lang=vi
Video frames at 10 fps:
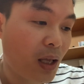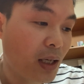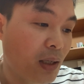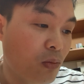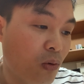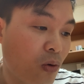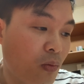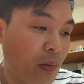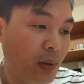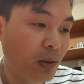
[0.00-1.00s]
anh em ủng hộ
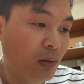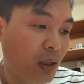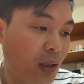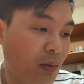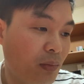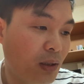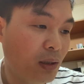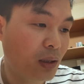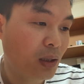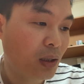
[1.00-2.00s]
mà mình có thể
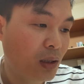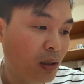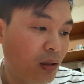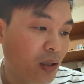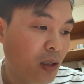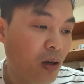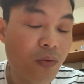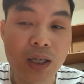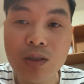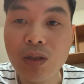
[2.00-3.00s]
mình à, công
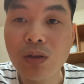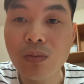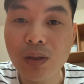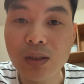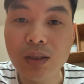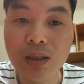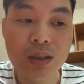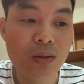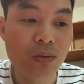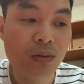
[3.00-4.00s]
việc kinh doanh của mình nữa
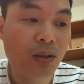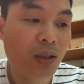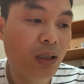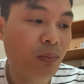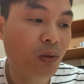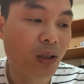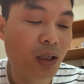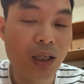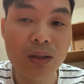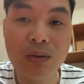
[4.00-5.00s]
cũng à, gặp thuận
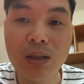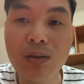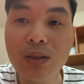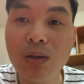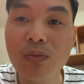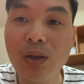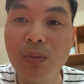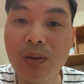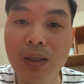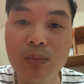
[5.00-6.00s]
lợi hoặc công công việc
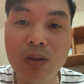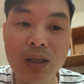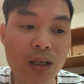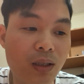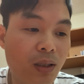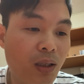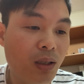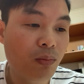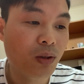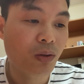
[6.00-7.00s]
của mình gặp thuận lợi
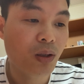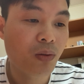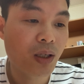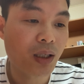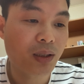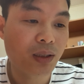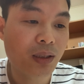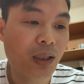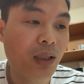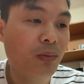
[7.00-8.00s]
mình có điều kiện thì
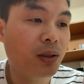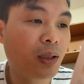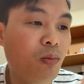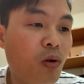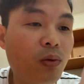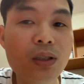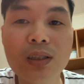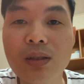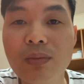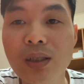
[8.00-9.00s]
chắc chắn là mình sẽ mua một chiếc
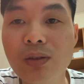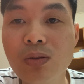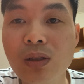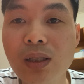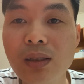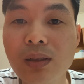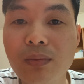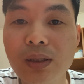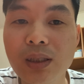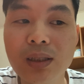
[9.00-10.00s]
xe mới thì lúc đấy thì
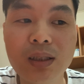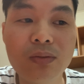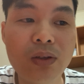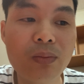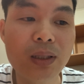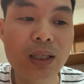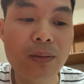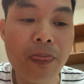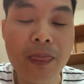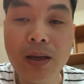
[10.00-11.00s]
mình sẽ xin phép người ta
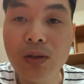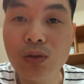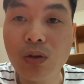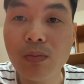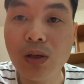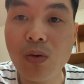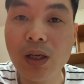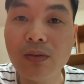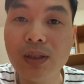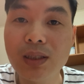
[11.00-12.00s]
cho mình
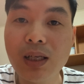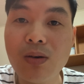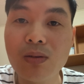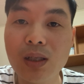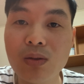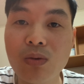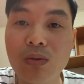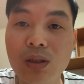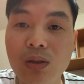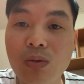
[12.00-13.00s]
quay video đầy
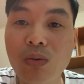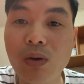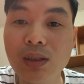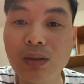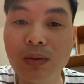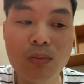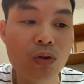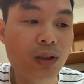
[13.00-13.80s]
đủ từ lúc quá trình mình mua